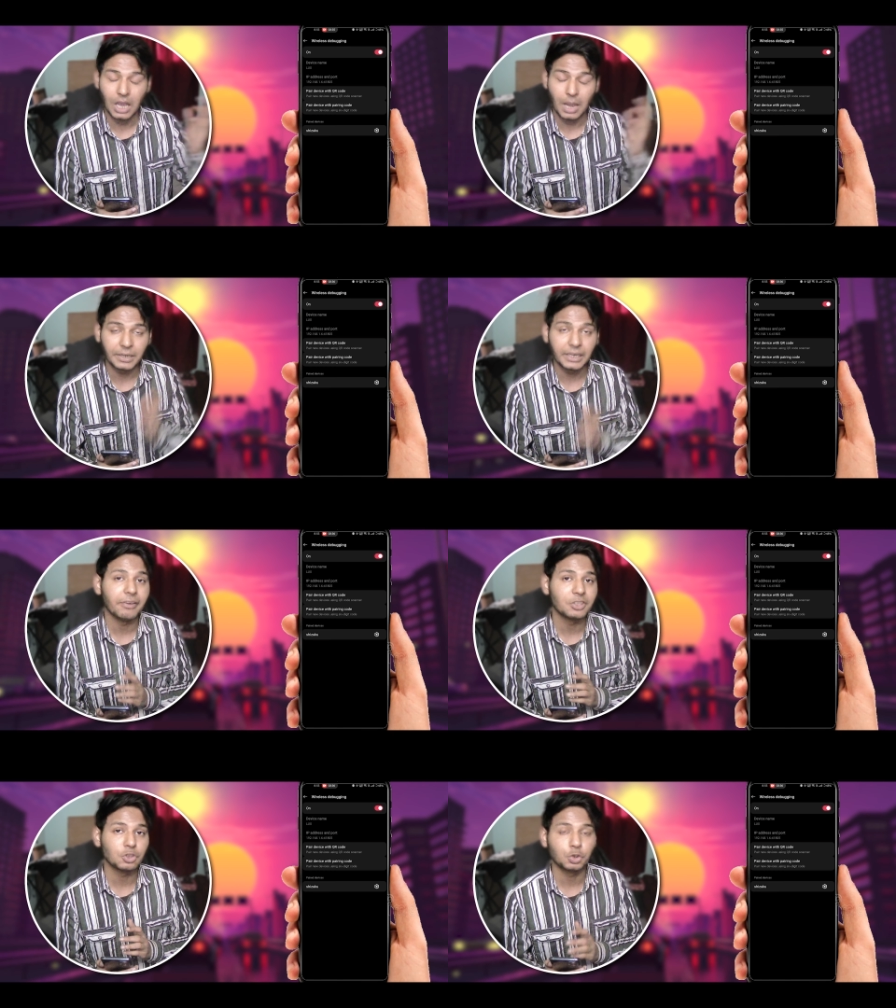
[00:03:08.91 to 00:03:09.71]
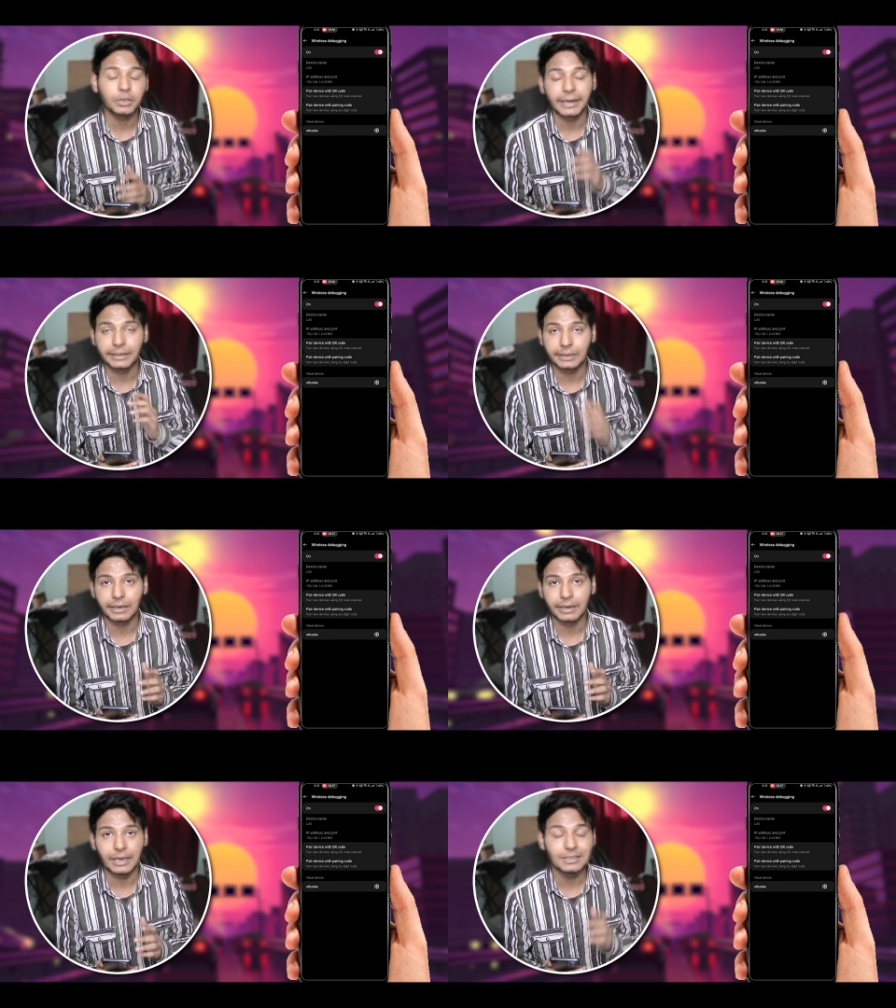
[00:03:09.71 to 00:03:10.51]
अपने डिवाइस को जो कनेक्ट कर
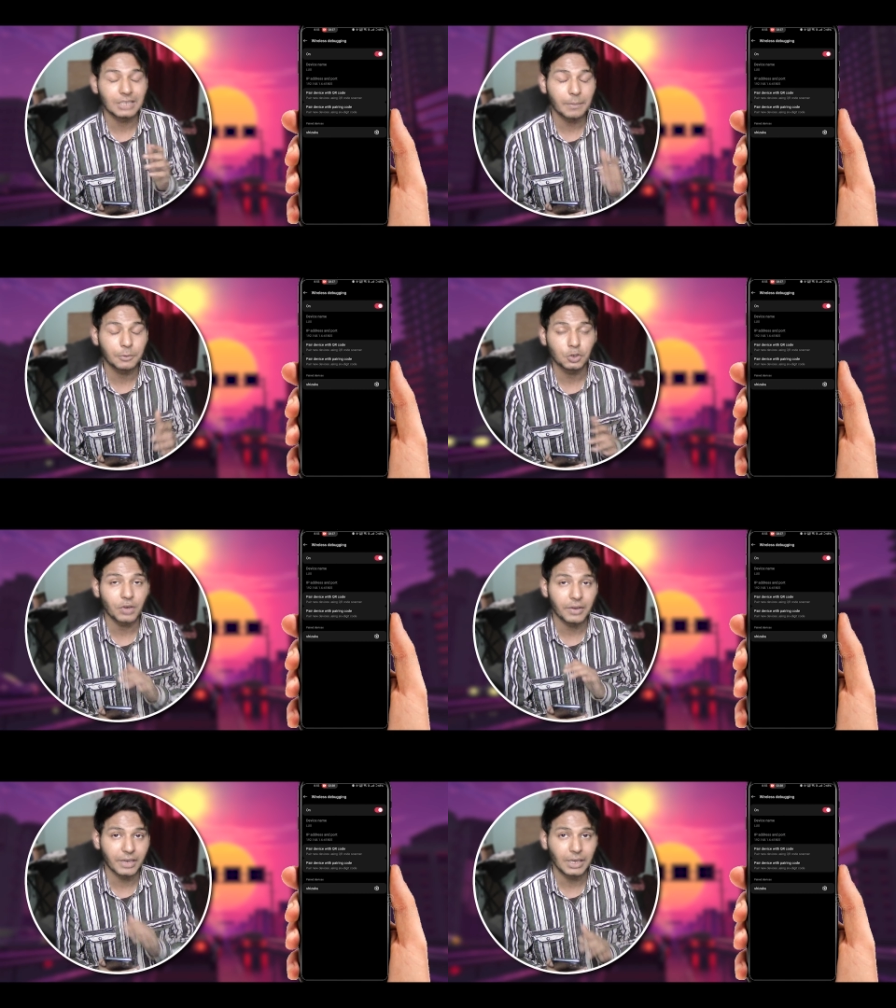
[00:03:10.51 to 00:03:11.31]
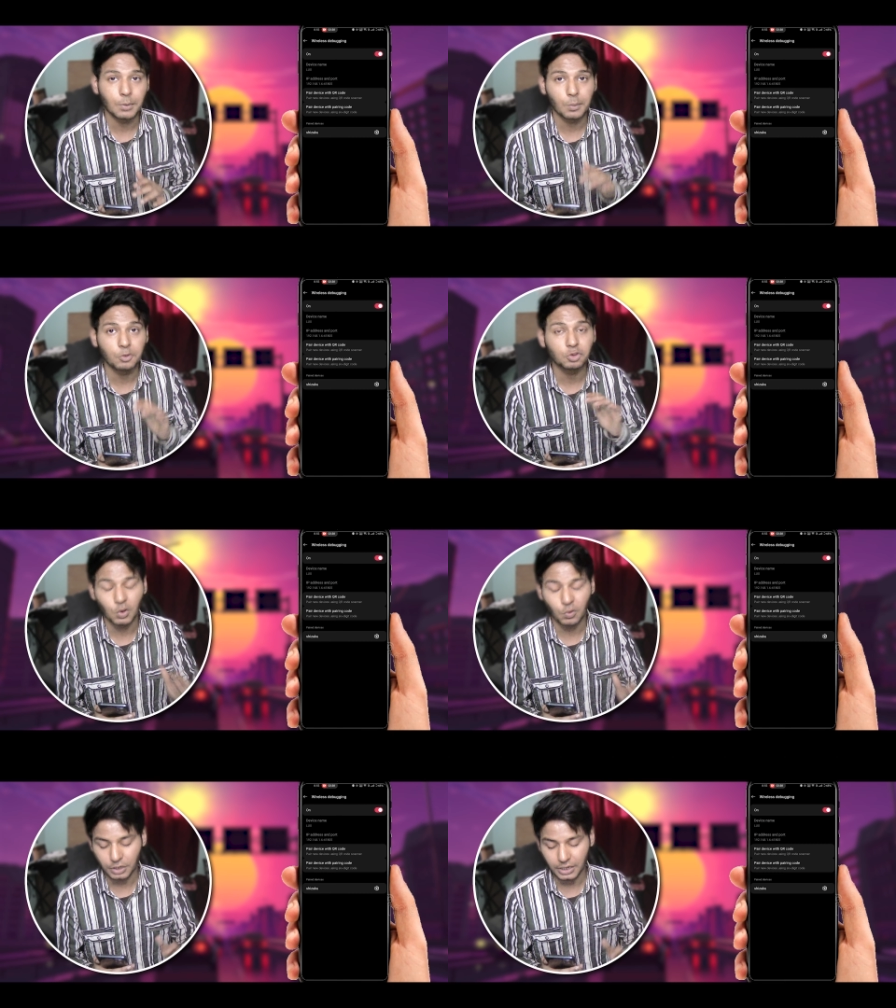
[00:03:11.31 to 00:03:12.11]
लेना है इससे आपको जो वाईफाई की प्रॉब्लम
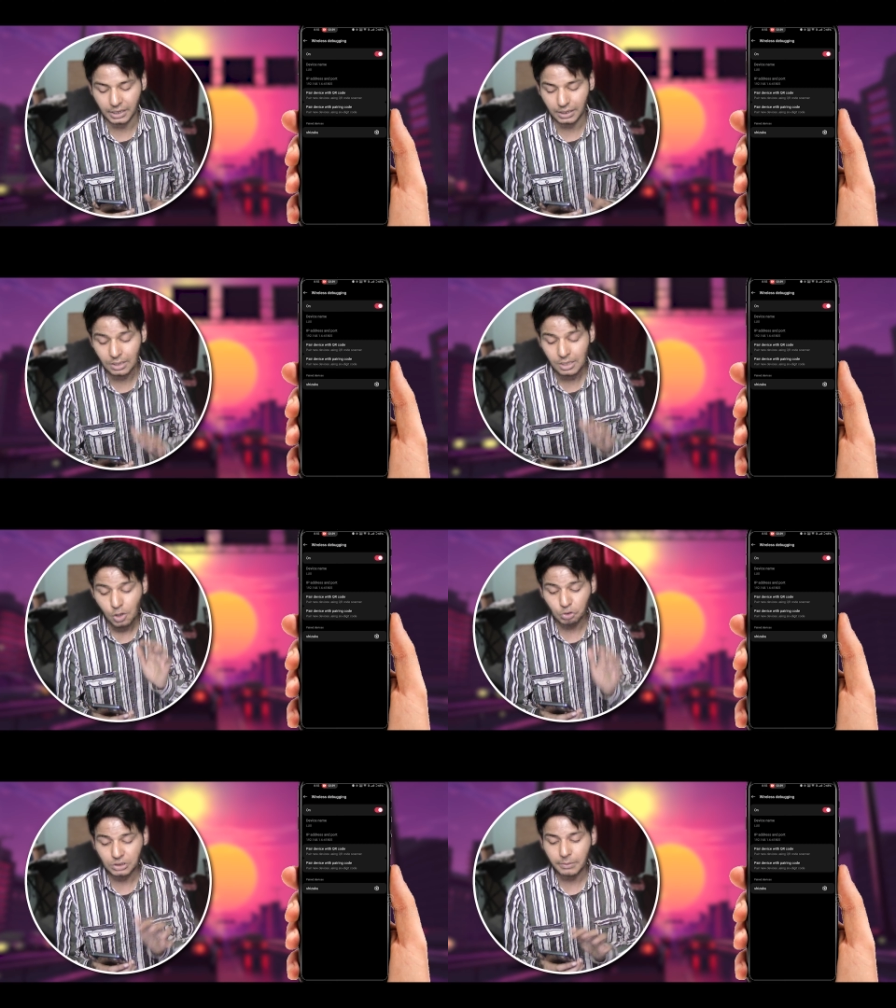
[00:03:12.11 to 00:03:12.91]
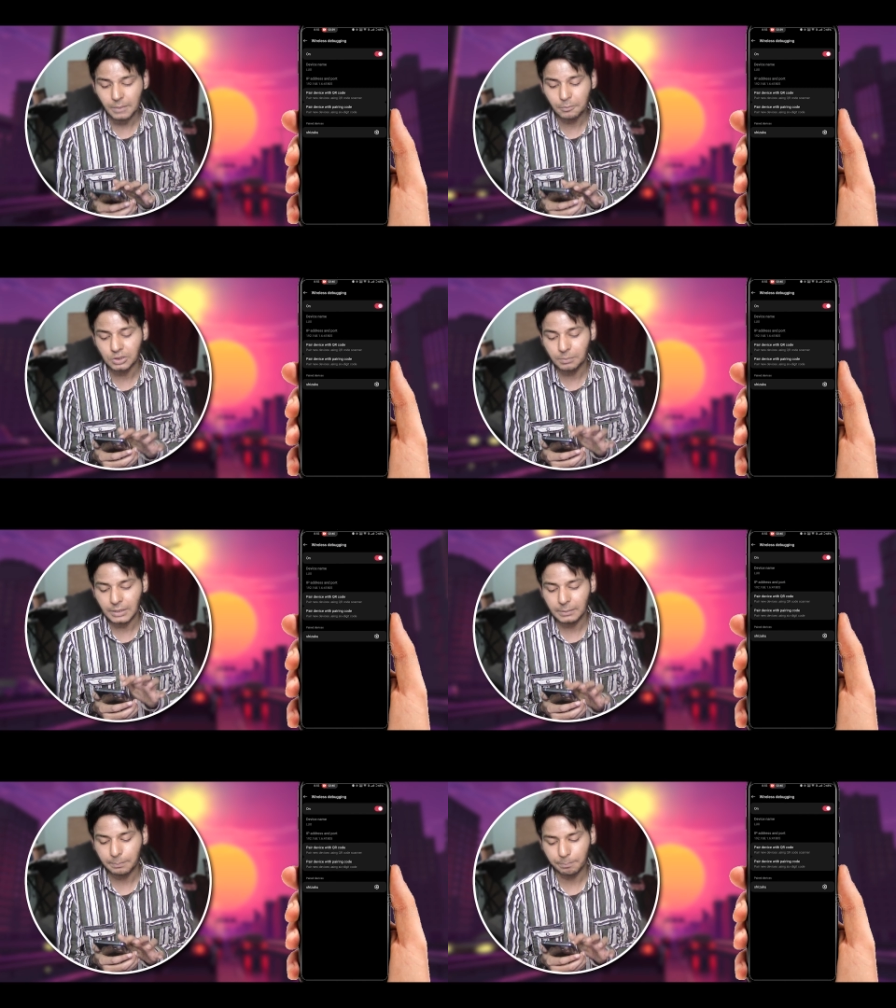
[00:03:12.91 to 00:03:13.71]
सॉल्व हो जाएगी उसके बाद आपको
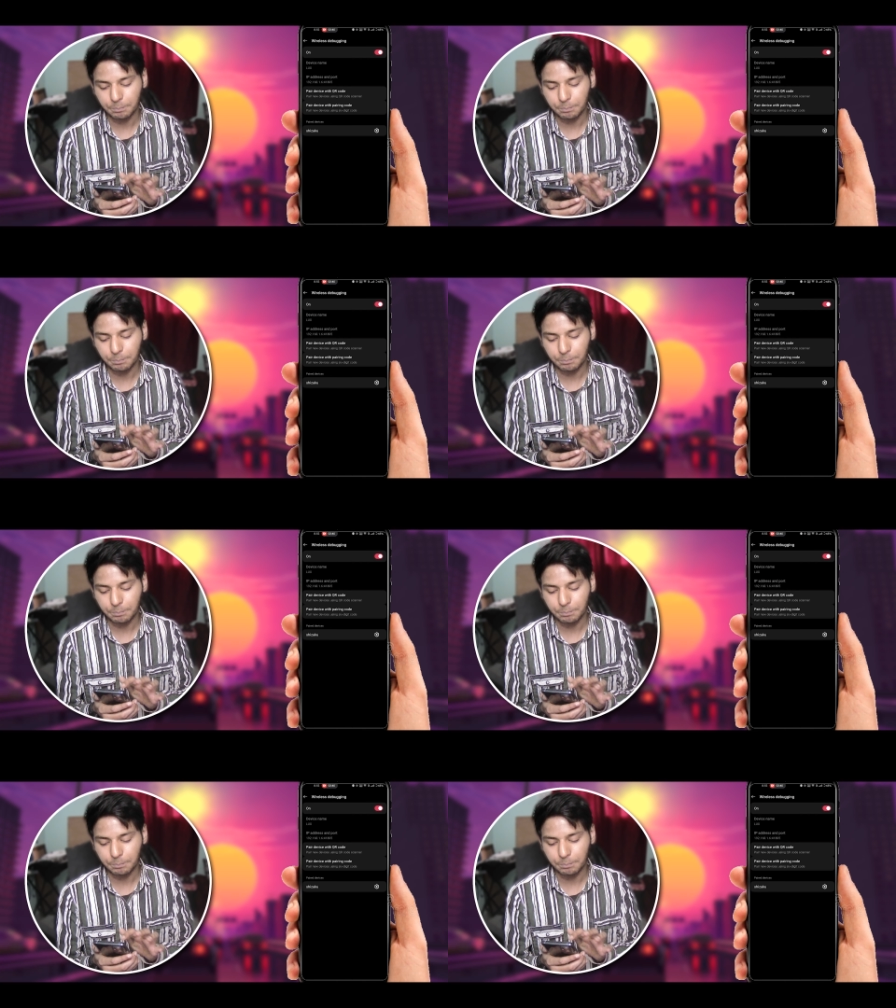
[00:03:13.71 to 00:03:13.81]
सिंपली